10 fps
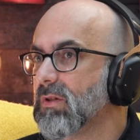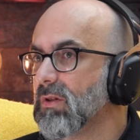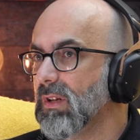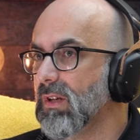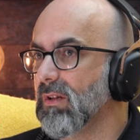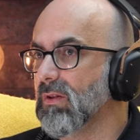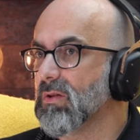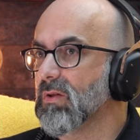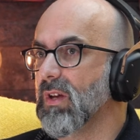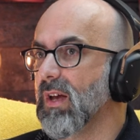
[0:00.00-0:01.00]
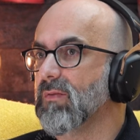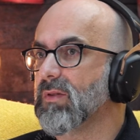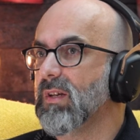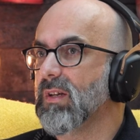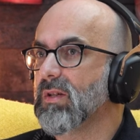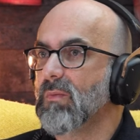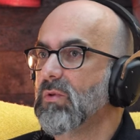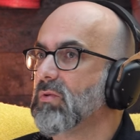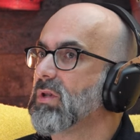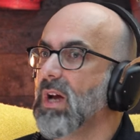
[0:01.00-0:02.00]
que eu li Dostoiévski achei
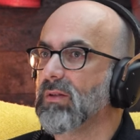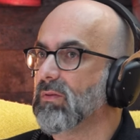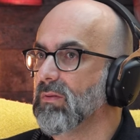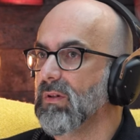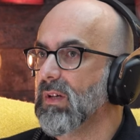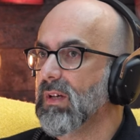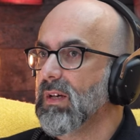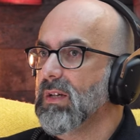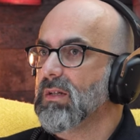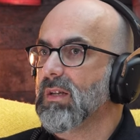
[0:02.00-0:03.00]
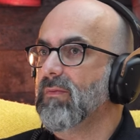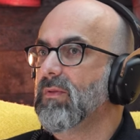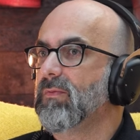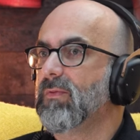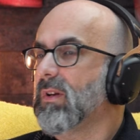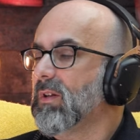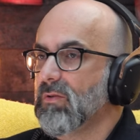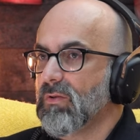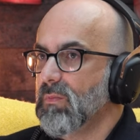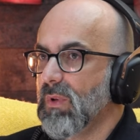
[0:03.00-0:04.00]
muito chato, uhum. estava fora
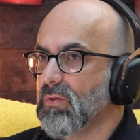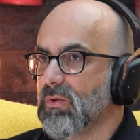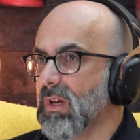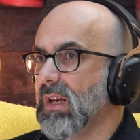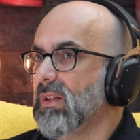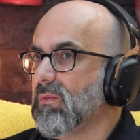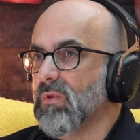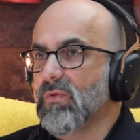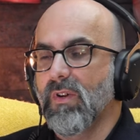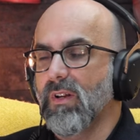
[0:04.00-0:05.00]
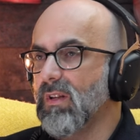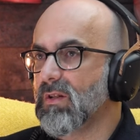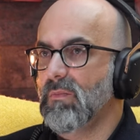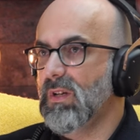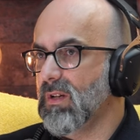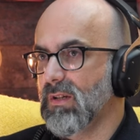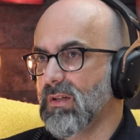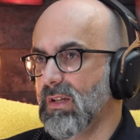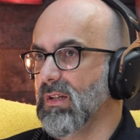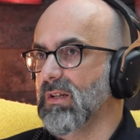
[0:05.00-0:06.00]
dos meus ritmos, fora das
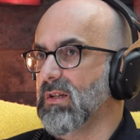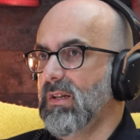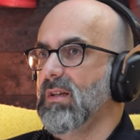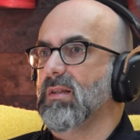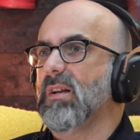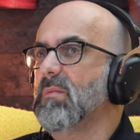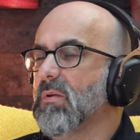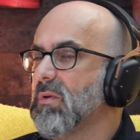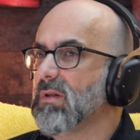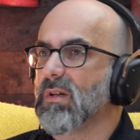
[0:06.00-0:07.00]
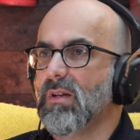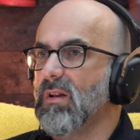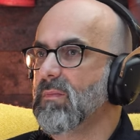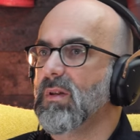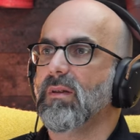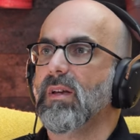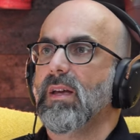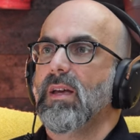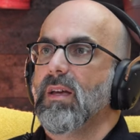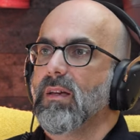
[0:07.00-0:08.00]
minhas energias, era uma coisa que não me
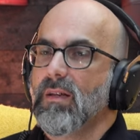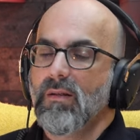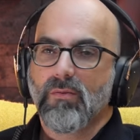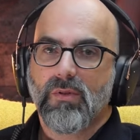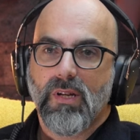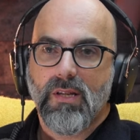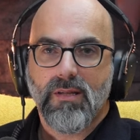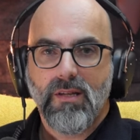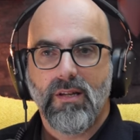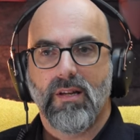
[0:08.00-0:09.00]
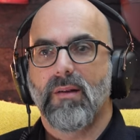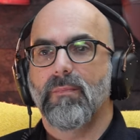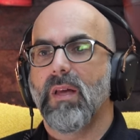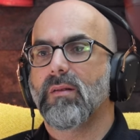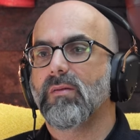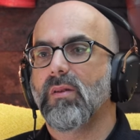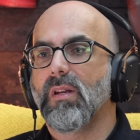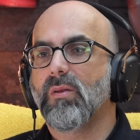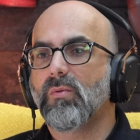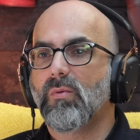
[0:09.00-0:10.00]
que não trazia, era,
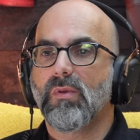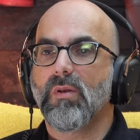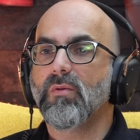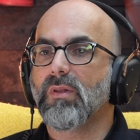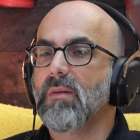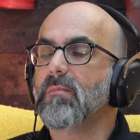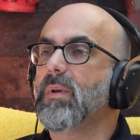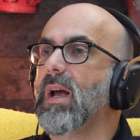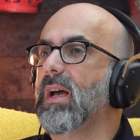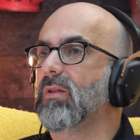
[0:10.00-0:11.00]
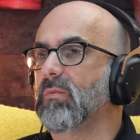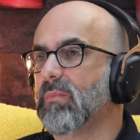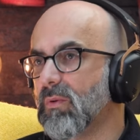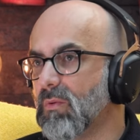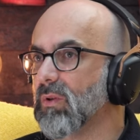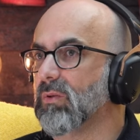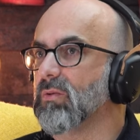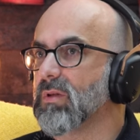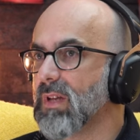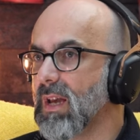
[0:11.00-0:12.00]
era tudo tão temperado para um
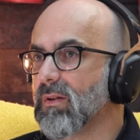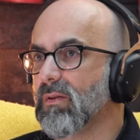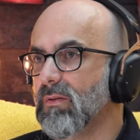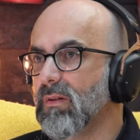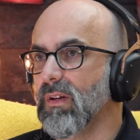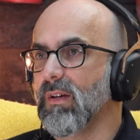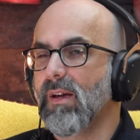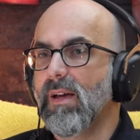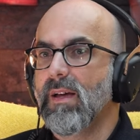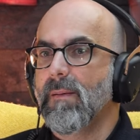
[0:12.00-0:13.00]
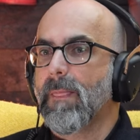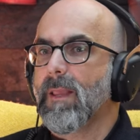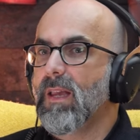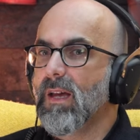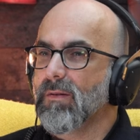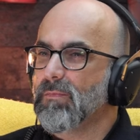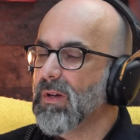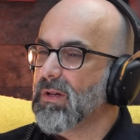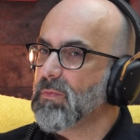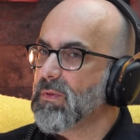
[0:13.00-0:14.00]
outro século, não é? Uhum. Que a,
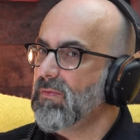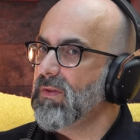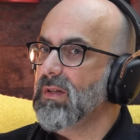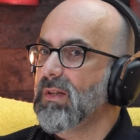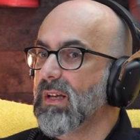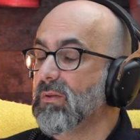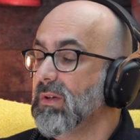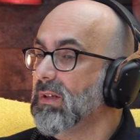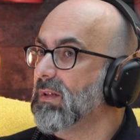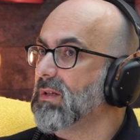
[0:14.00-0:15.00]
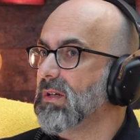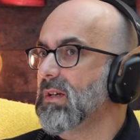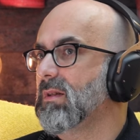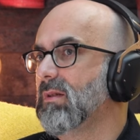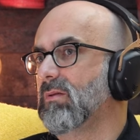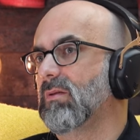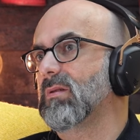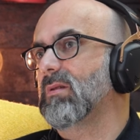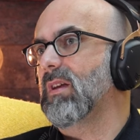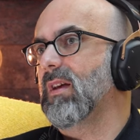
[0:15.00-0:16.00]
a, especificidade ou a inteligência do
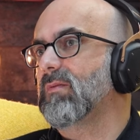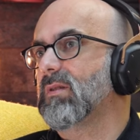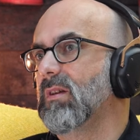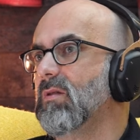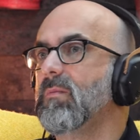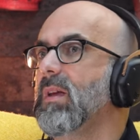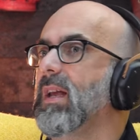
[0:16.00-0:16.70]
Dostoiévski não me